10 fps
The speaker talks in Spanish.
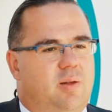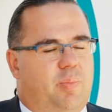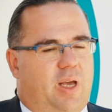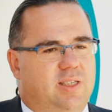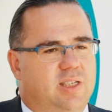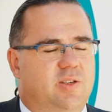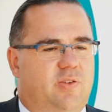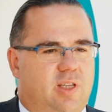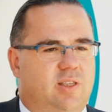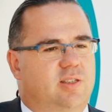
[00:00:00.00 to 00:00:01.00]
países
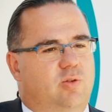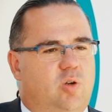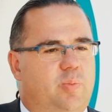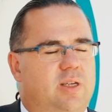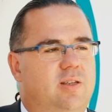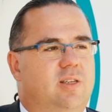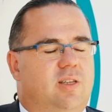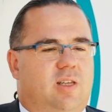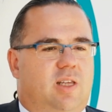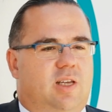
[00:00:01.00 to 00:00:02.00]
diferentes de Europa
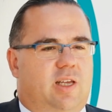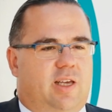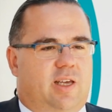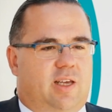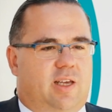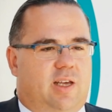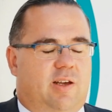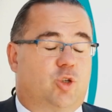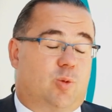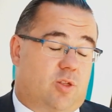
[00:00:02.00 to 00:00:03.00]
y que ha
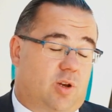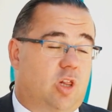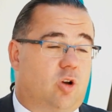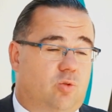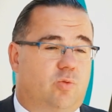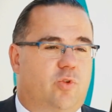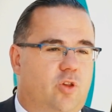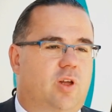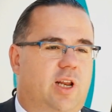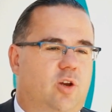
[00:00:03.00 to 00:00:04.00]
subvencionado con un
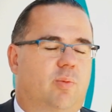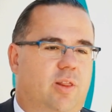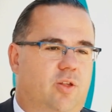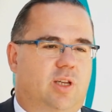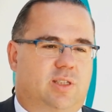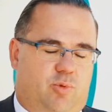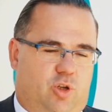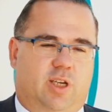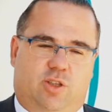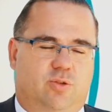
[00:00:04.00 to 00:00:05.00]
fondo de la innovación este
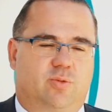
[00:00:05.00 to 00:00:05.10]
proyecto.